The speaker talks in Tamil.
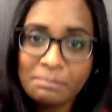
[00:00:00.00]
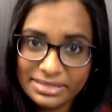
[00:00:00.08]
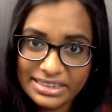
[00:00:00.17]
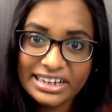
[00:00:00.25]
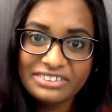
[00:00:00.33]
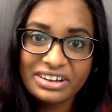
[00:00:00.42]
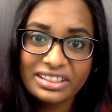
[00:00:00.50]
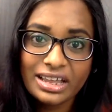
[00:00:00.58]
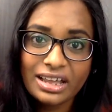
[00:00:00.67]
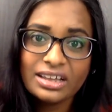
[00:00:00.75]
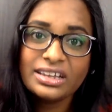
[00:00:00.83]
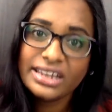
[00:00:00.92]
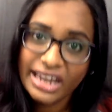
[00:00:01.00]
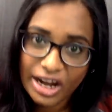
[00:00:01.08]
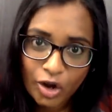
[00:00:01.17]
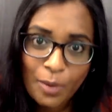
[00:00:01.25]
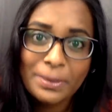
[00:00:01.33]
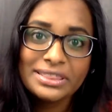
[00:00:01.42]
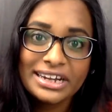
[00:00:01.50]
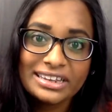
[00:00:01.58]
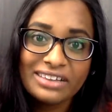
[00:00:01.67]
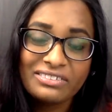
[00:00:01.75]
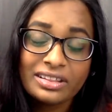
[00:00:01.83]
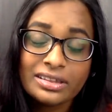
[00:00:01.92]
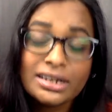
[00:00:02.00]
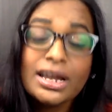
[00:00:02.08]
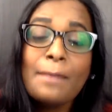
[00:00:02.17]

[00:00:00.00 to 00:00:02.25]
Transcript: பத்திக்கிட்டு வருதா எனக்கும் பத்திக்கிட்டு தான் வருது